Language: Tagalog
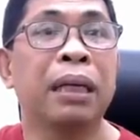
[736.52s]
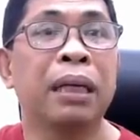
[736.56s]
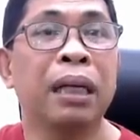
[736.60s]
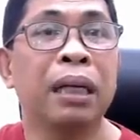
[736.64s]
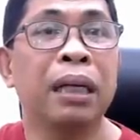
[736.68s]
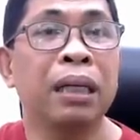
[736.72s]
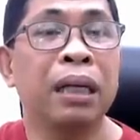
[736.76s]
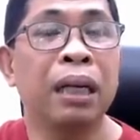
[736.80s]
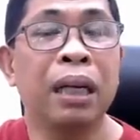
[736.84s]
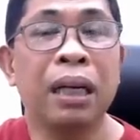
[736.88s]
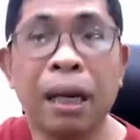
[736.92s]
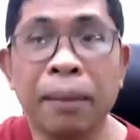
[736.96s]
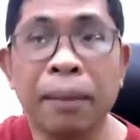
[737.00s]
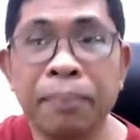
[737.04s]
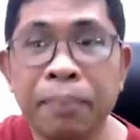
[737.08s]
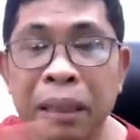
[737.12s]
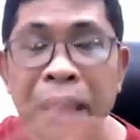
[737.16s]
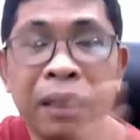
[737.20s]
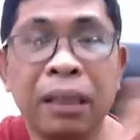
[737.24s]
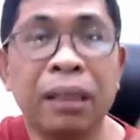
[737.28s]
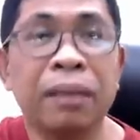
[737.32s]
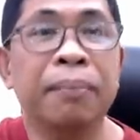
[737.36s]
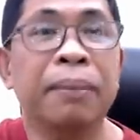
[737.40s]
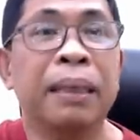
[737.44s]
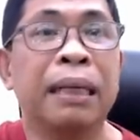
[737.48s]
Pag hindi ka
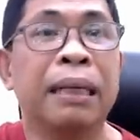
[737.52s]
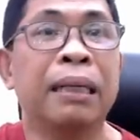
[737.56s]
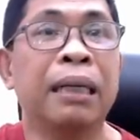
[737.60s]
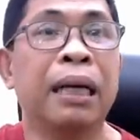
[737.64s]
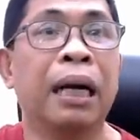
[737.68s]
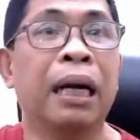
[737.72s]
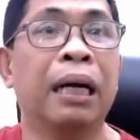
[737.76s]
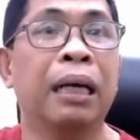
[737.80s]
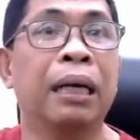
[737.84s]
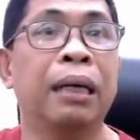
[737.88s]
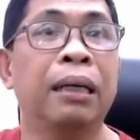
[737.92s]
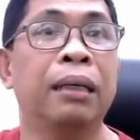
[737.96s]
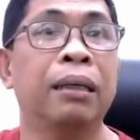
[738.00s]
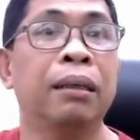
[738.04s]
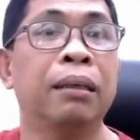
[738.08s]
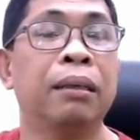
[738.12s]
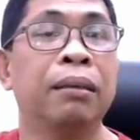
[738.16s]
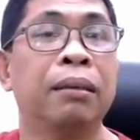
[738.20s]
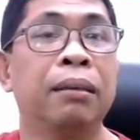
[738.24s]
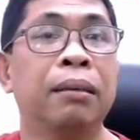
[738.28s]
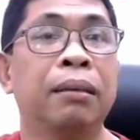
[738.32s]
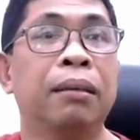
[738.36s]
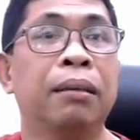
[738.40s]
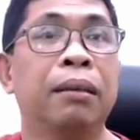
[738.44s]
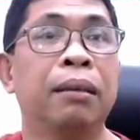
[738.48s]
believer ng,
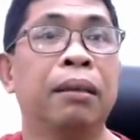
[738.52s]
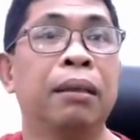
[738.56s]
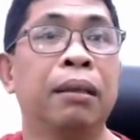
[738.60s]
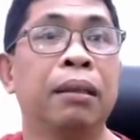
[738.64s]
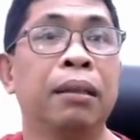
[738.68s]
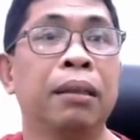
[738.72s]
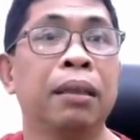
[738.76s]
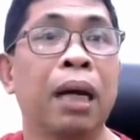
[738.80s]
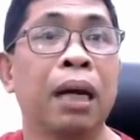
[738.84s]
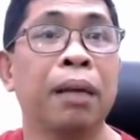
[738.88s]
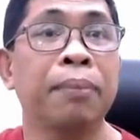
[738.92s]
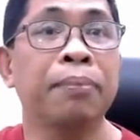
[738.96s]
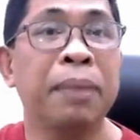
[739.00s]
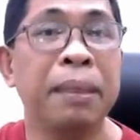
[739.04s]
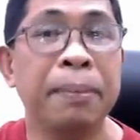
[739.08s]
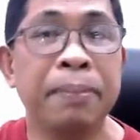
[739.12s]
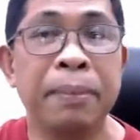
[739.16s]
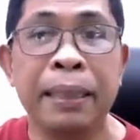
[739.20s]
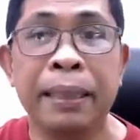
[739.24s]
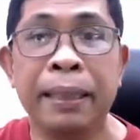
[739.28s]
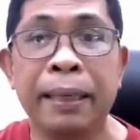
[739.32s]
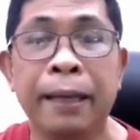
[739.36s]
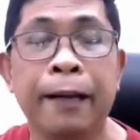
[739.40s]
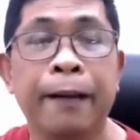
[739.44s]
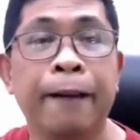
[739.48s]
ng
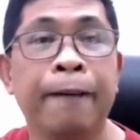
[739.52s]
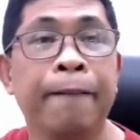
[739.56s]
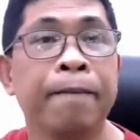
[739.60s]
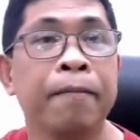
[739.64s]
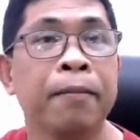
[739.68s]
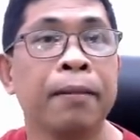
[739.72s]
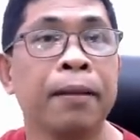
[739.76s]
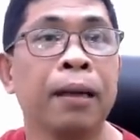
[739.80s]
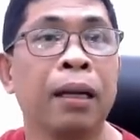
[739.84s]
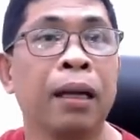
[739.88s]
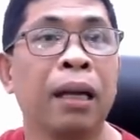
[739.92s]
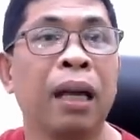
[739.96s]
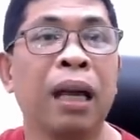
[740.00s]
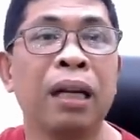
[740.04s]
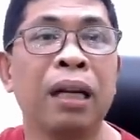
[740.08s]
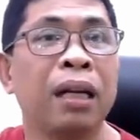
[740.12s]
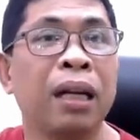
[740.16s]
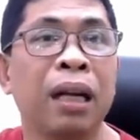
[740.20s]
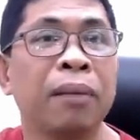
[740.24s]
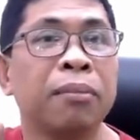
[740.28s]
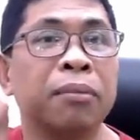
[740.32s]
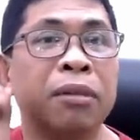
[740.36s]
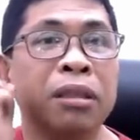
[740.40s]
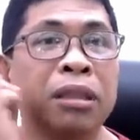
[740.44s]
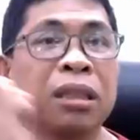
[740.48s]
Biblia,
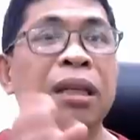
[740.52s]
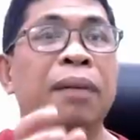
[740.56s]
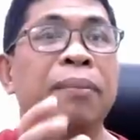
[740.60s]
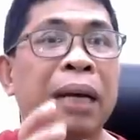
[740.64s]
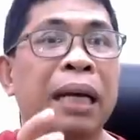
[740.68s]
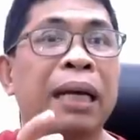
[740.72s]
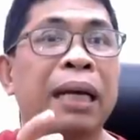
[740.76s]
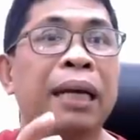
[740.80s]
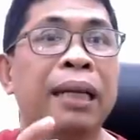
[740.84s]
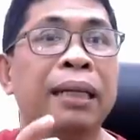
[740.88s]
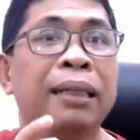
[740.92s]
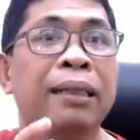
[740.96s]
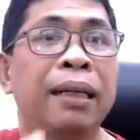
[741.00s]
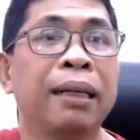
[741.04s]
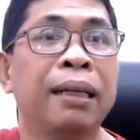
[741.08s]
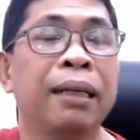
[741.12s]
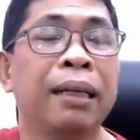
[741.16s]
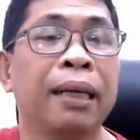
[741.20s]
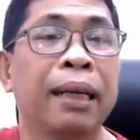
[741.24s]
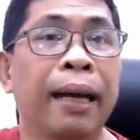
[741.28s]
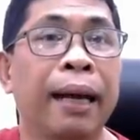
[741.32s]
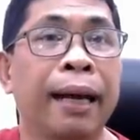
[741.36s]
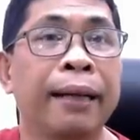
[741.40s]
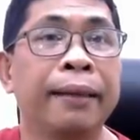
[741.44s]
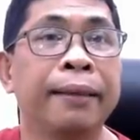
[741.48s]
hindi mo siya
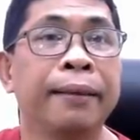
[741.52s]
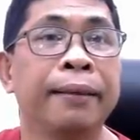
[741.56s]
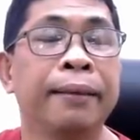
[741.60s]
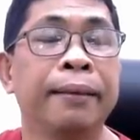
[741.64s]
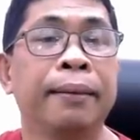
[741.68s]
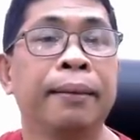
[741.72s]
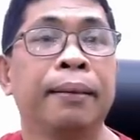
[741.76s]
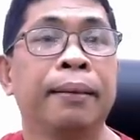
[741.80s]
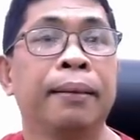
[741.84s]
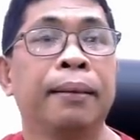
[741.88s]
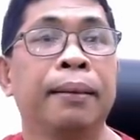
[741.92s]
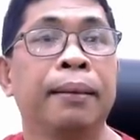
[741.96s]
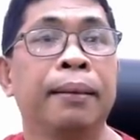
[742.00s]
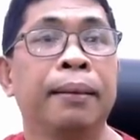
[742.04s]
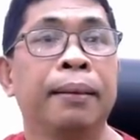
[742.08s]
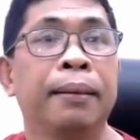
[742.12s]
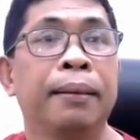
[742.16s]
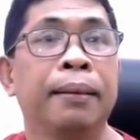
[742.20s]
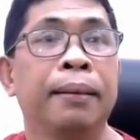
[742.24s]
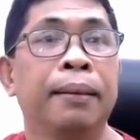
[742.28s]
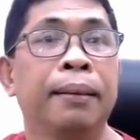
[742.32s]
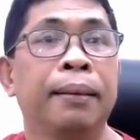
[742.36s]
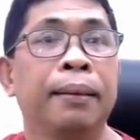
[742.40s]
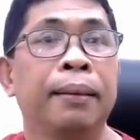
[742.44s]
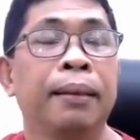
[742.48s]
maintindihan
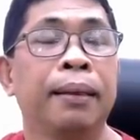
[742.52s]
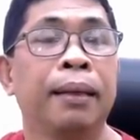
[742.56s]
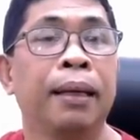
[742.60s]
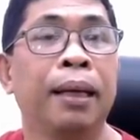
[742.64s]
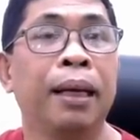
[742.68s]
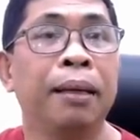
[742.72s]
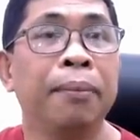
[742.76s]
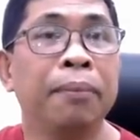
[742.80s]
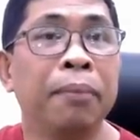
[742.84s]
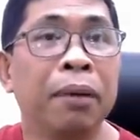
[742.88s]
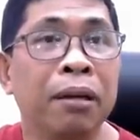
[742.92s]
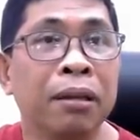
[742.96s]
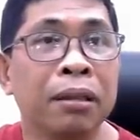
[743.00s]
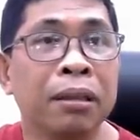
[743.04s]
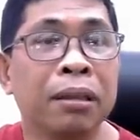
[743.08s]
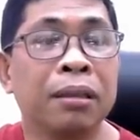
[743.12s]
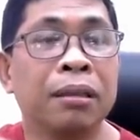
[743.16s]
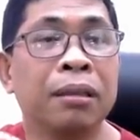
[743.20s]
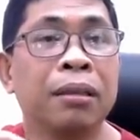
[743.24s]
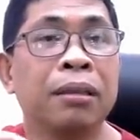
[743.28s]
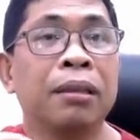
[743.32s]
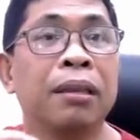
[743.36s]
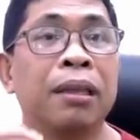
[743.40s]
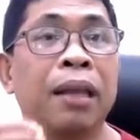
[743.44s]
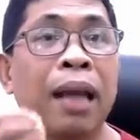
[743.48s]
and
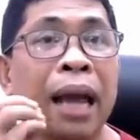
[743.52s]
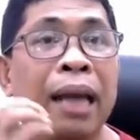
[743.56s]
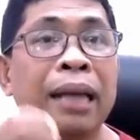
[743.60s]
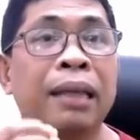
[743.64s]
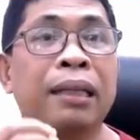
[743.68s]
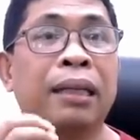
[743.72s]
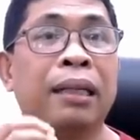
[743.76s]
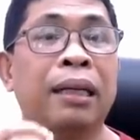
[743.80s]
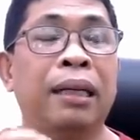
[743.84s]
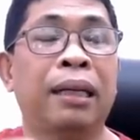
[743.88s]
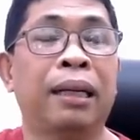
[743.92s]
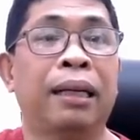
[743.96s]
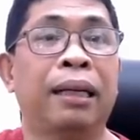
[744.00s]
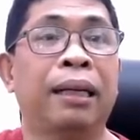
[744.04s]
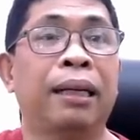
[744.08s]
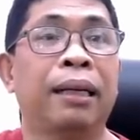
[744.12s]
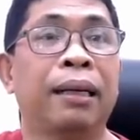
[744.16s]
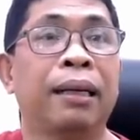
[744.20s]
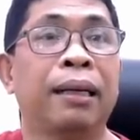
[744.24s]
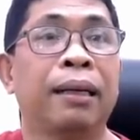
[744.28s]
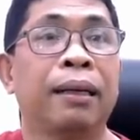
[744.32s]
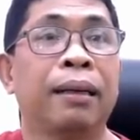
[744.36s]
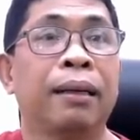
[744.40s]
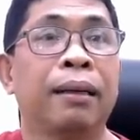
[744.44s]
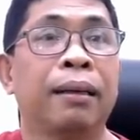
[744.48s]
most likely,
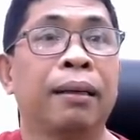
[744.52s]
